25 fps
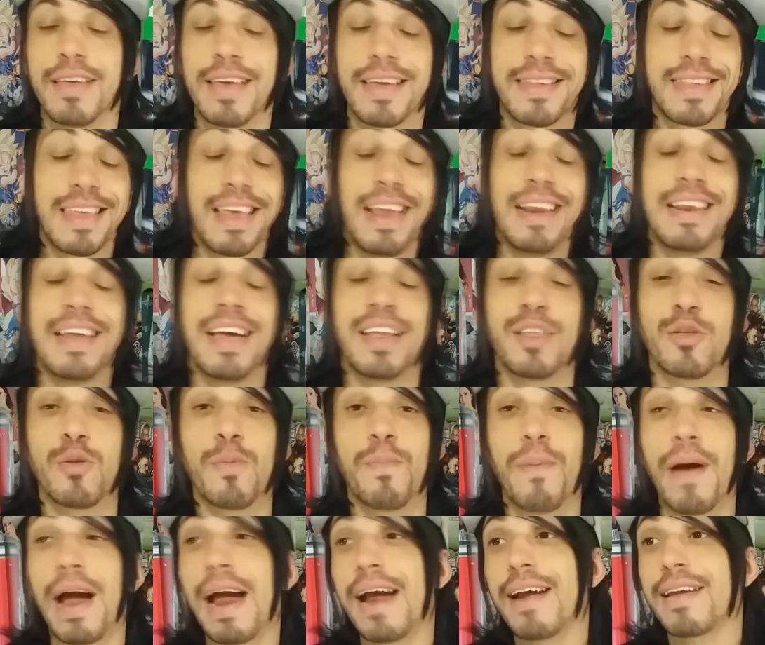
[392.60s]
Esse Eliana no
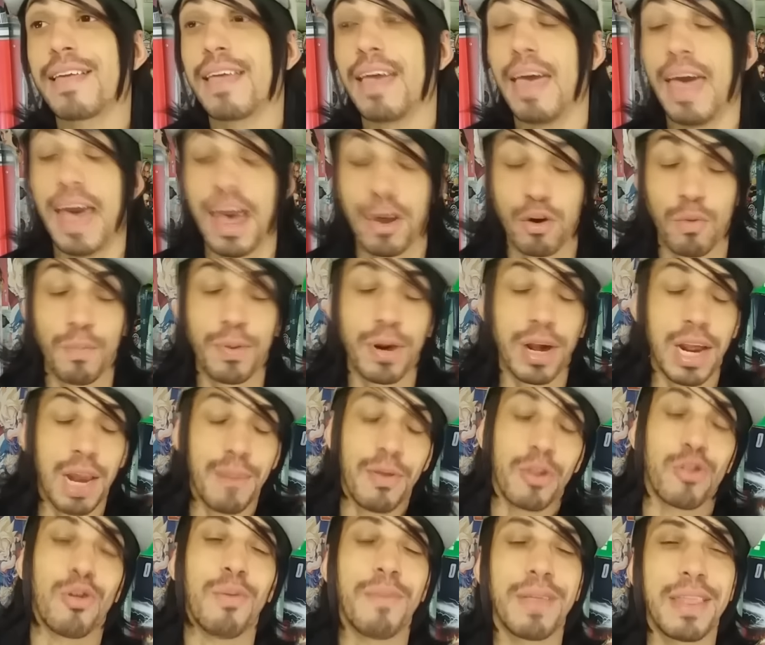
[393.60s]
Parque era um
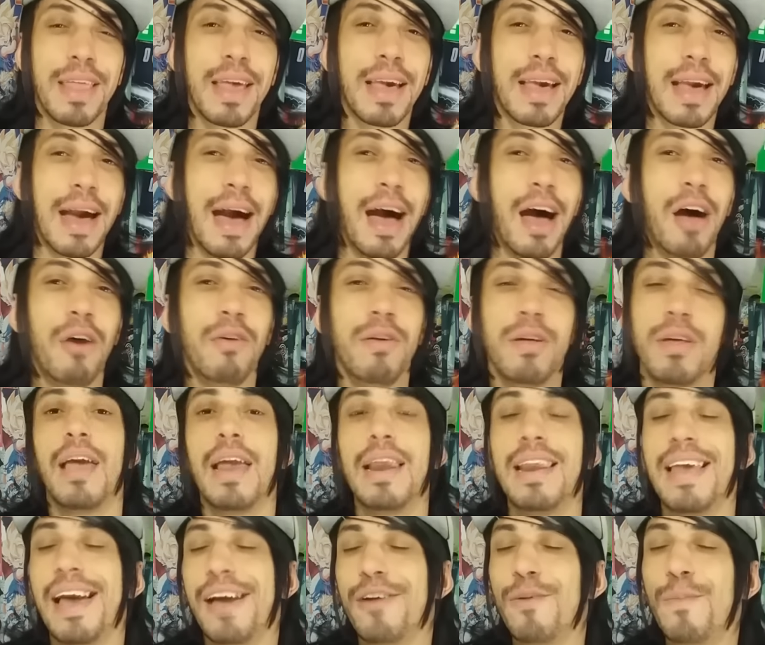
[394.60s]
programa dominical,
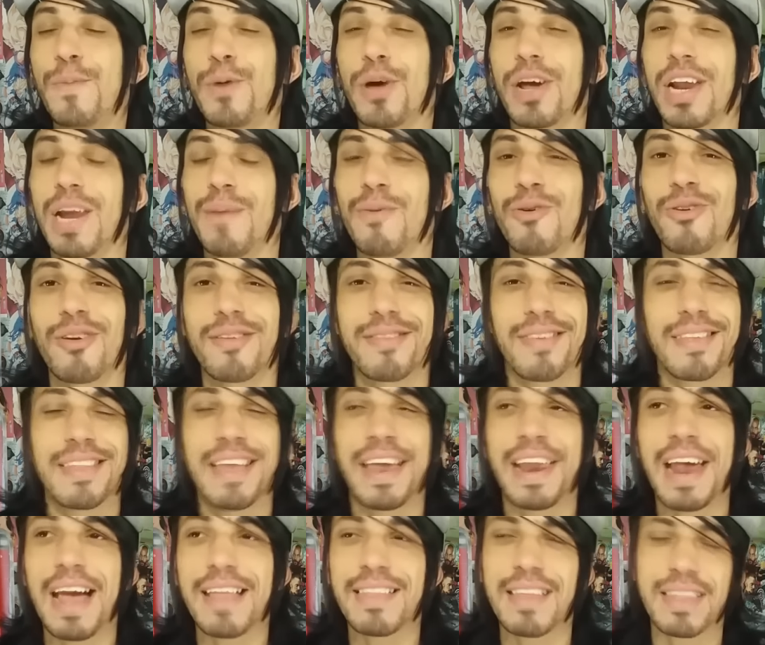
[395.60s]
ele era um programa
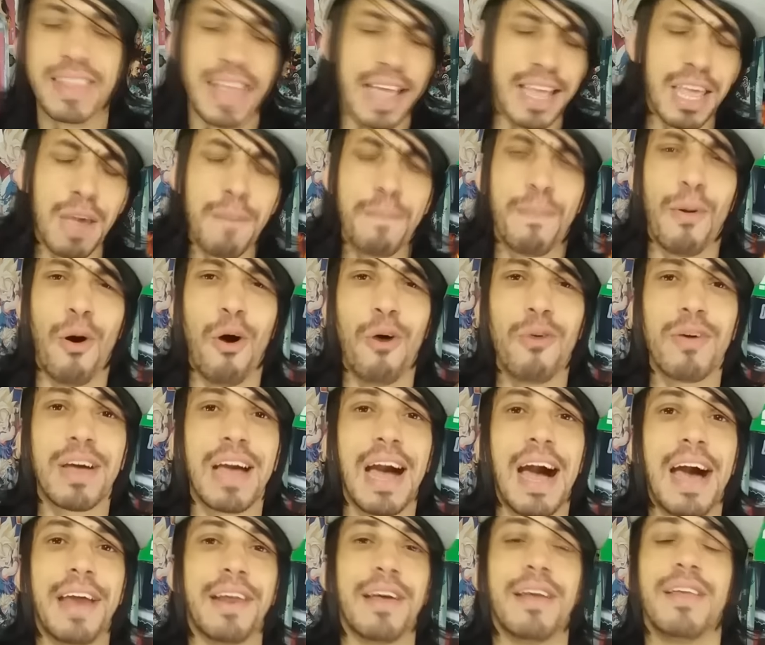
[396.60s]
considerado até que bom,
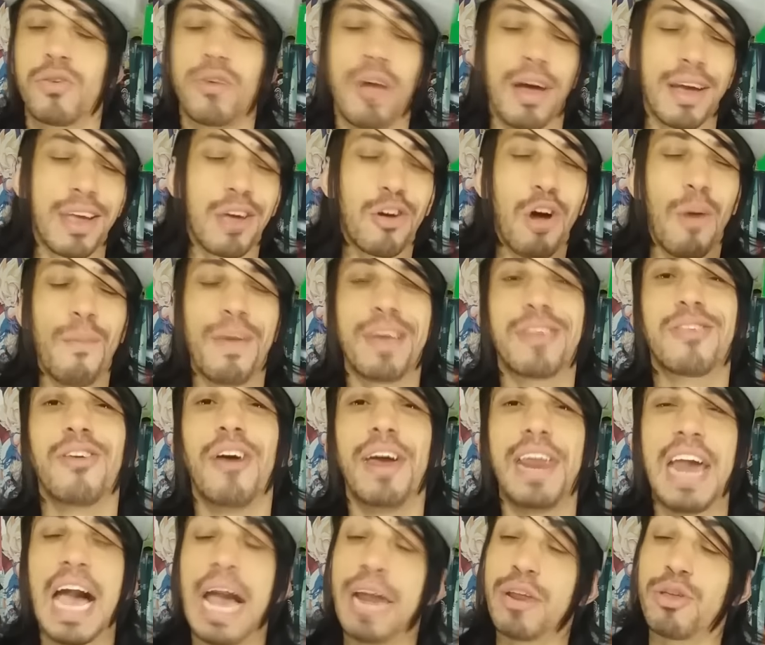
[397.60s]
cara. Só que como esse
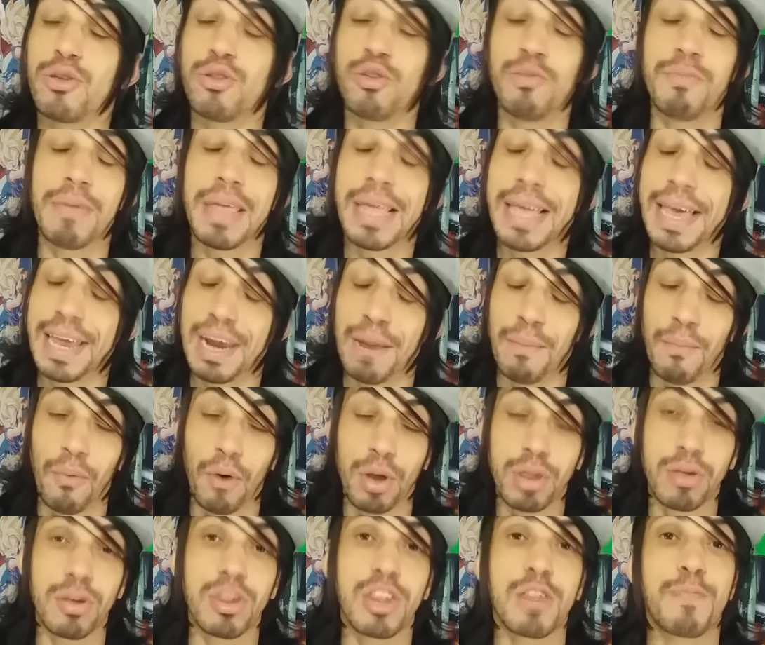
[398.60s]
horário do domingo era
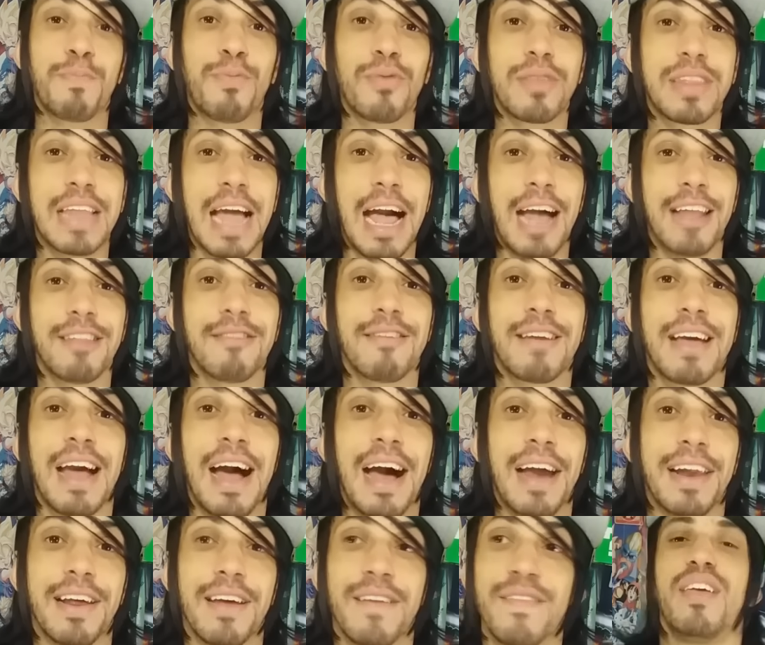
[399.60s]
muito disputado,
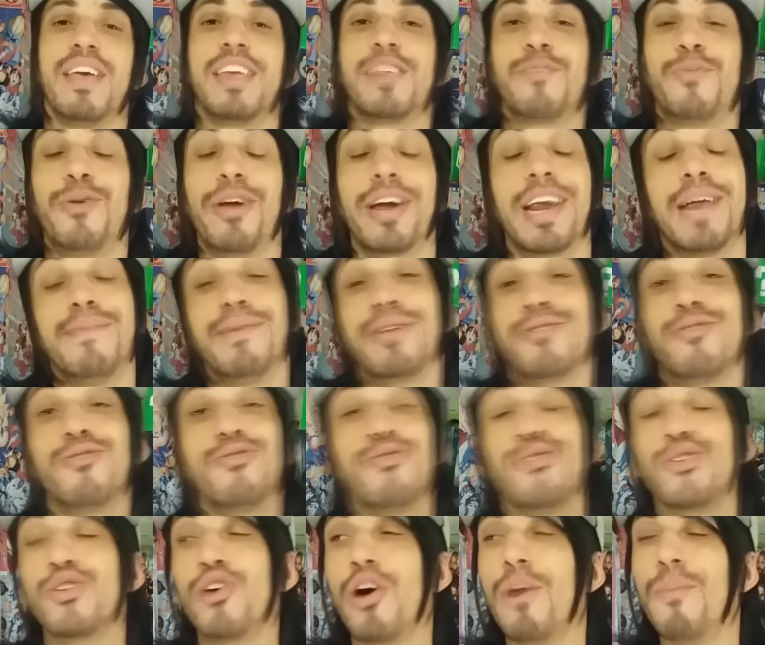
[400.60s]
cara, esse programa não
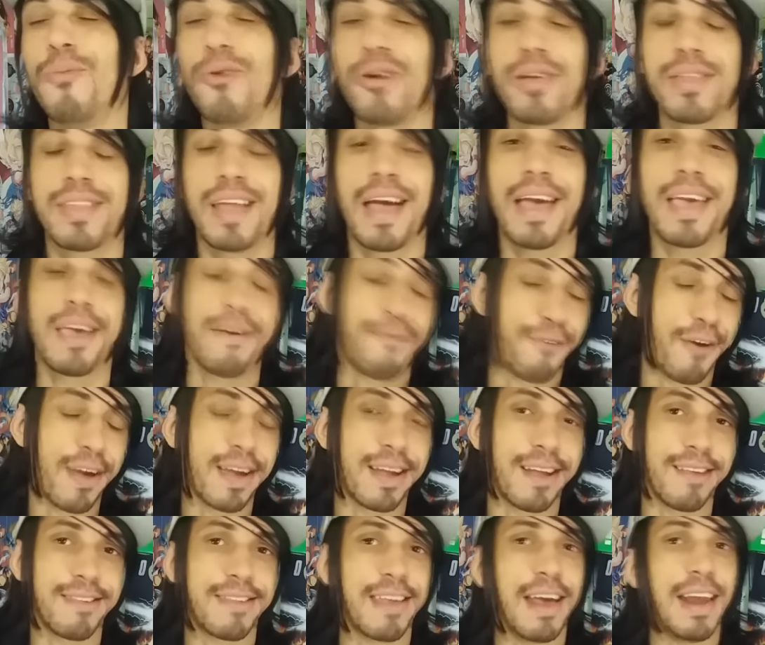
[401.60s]
durou muito aí e foi
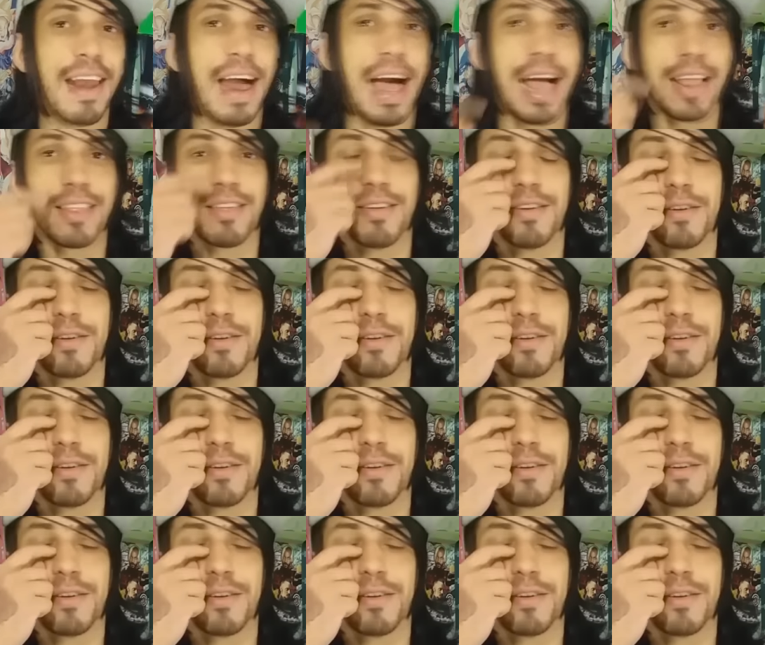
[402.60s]
cancelado.